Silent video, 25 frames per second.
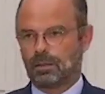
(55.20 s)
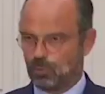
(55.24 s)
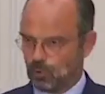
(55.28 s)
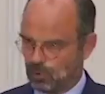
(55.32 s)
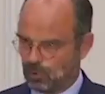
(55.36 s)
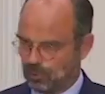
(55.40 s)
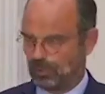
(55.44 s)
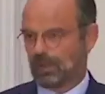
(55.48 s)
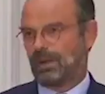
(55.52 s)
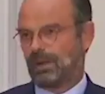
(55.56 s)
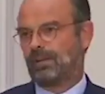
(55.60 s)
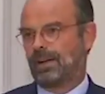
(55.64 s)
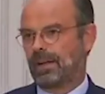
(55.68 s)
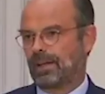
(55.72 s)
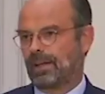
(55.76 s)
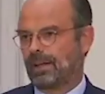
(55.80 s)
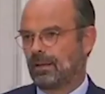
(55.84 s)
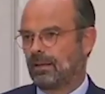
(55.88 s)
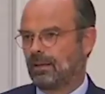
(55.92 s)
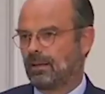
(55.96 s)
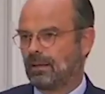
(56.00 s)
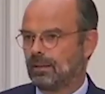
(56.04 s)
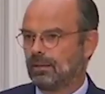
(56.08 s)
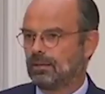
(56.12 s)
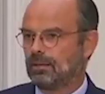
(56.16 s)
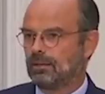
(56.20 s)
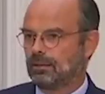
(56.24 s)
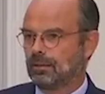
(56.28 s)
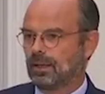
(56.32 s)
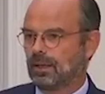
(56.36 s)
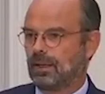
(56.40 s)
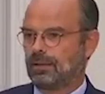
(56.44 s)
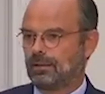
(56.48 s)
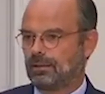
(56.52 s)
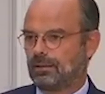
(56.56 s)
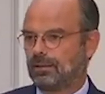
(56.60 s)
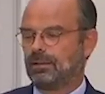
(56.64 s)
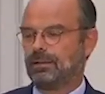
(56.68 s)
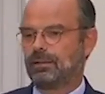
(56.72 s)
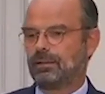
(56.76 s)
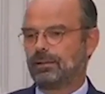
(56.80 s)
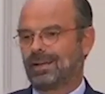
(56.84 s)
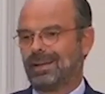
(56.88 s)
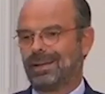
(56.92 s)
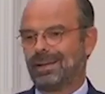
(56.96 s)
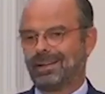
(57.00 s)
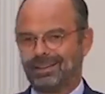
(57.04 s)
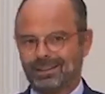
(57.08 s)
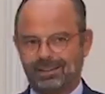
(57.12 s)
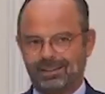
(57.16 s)
C'est beaucoup de travail, ça
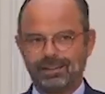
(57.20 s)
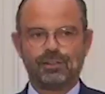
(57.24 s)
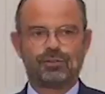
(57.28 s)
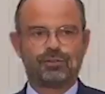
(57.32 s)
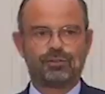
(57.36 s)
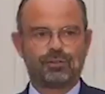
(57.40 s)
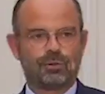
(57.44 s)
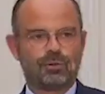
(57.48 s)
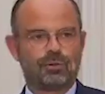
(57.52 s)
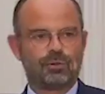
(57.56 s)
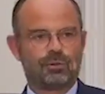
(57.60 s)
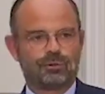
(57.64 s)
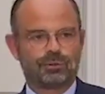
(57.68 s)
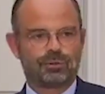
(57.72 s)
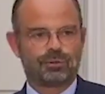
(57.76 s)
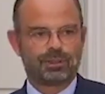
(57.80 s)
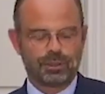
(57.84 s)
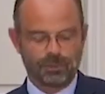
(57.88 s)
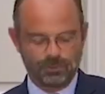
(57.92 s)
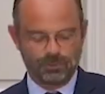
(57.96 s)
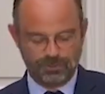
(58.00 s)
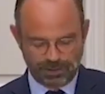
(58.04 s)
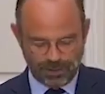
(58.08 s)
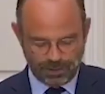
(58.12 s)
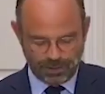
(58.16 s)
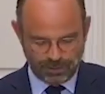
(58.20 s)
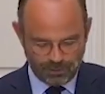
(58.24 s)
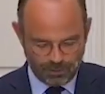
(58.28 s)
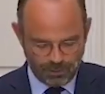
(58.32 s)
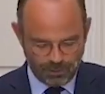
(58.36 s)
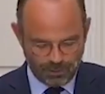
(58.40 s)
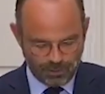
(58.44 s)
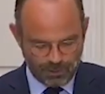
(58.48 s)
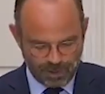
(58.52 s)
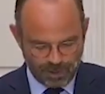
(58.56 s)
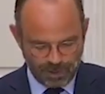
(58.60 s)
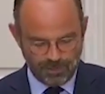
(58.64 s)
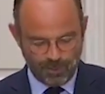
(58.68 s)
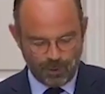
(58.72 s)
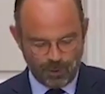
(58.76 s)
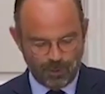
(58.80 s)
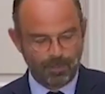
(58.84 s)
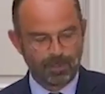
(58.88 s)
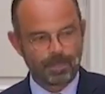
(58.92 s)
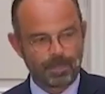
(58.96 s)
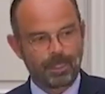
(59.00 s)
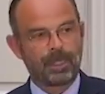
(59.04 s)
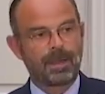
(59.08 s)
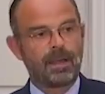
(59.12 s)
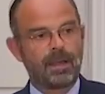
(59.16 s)
exige, ça exige que l'on s'y consacre
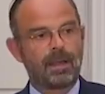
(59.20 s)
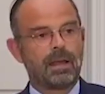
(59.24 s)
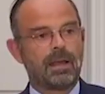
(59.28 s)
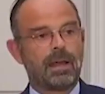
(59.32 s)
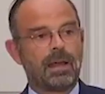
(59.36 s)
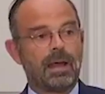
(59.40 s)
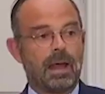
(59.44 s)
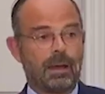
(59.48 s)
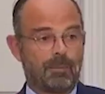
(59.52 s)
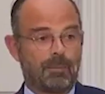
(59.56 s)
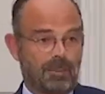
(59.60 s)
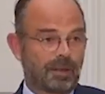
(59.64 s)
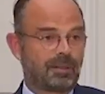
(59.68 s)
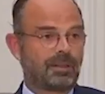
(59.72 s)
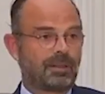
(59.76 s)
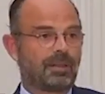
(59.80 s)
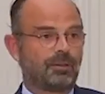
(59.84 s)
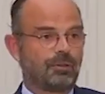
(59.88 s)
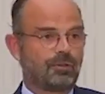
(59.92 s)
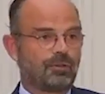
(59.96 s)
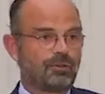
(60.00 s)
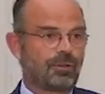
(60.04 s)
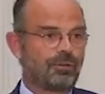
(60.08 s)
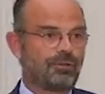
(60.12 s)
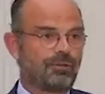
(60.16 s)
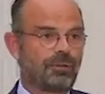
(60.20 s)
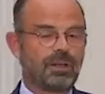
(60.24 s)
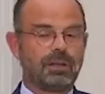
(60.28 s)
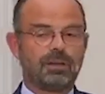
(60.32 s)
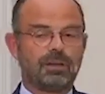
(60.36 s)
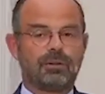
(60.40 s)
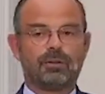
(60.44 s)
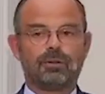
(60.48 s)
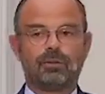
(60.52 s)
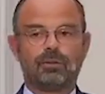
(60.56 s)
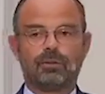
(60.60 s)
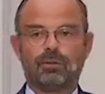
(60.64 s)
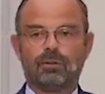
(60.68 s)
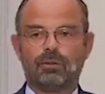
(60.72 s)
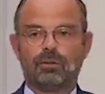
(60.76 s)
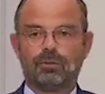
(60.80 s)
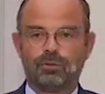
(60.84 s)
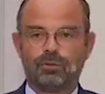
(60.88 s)
pleinement. À partir de janvier